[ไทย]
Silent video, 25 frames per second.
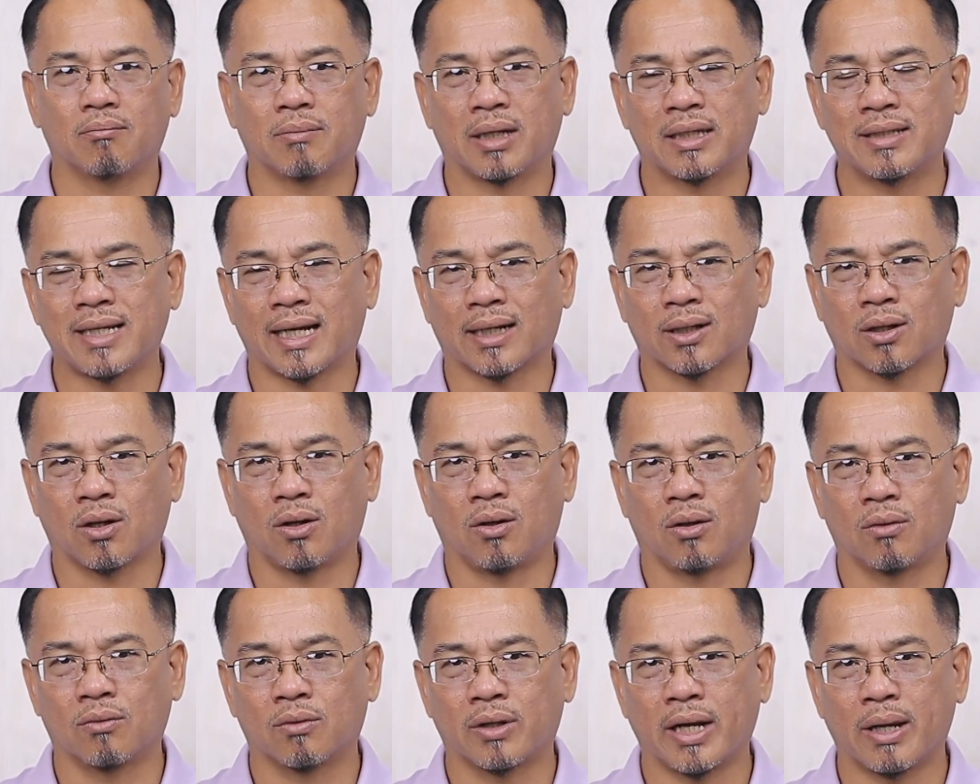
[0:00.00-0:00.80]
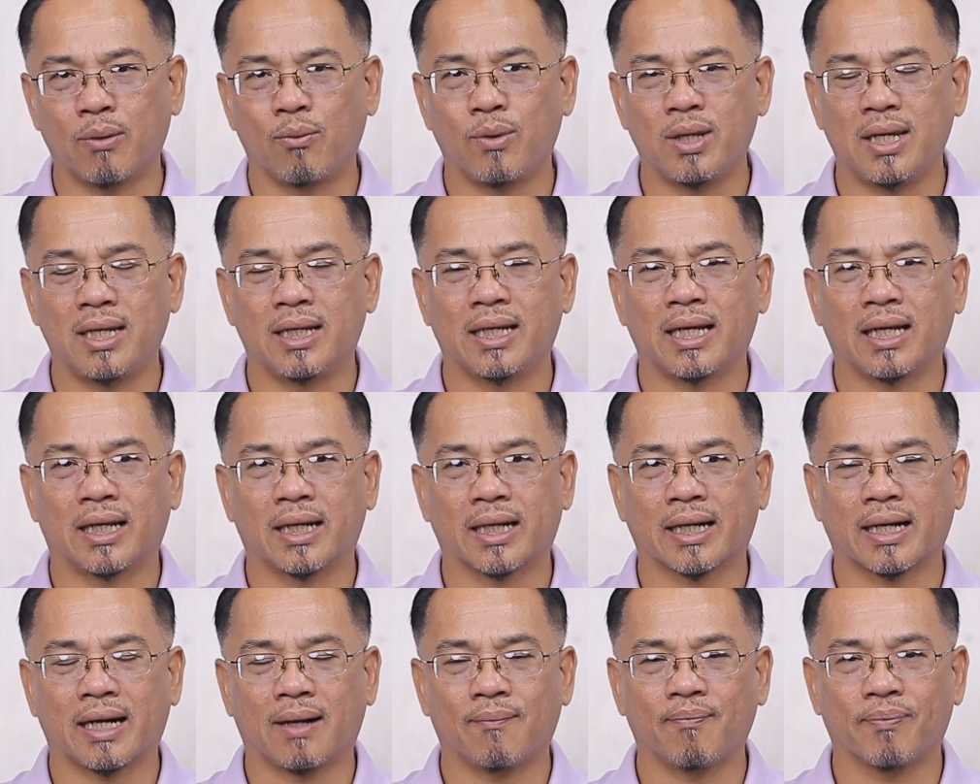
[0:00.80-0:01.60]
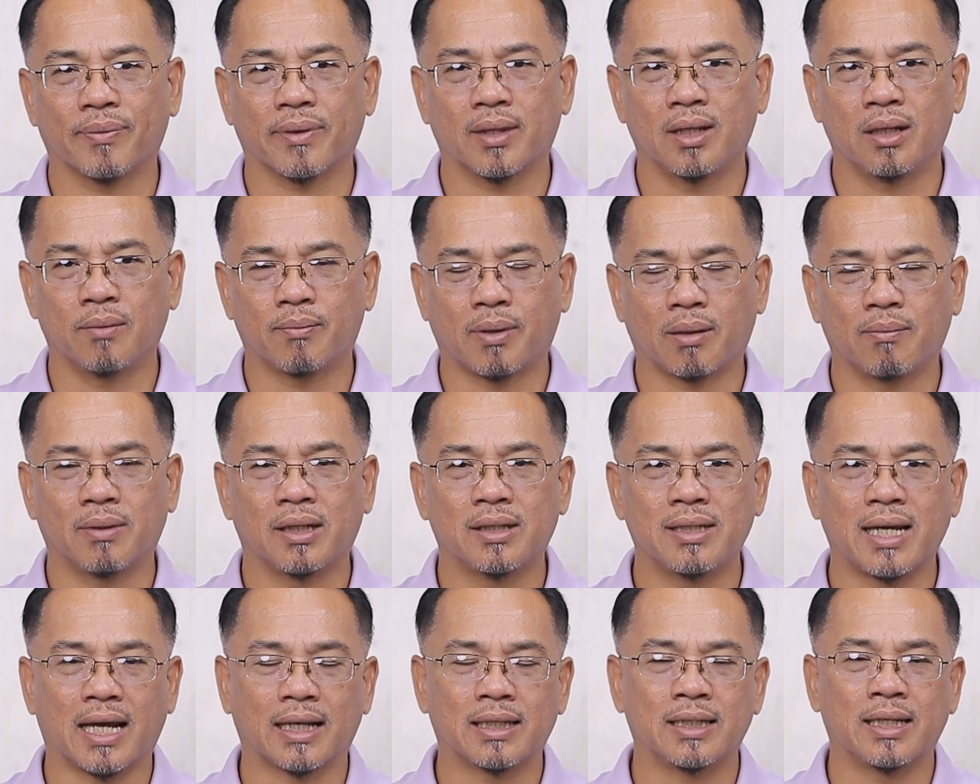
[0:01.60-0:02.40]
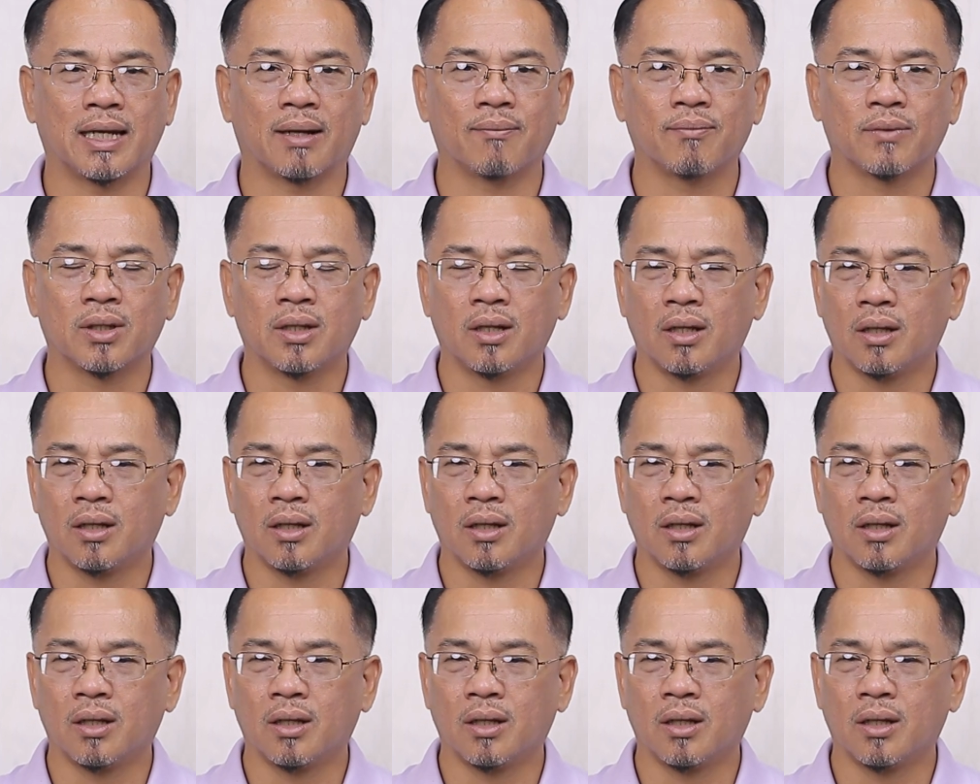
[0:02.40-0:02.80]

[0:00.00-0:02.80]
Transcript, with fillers: บัญญัติของเรวีเนี่ยนะครับหรือพระบัญญัติเนี่ย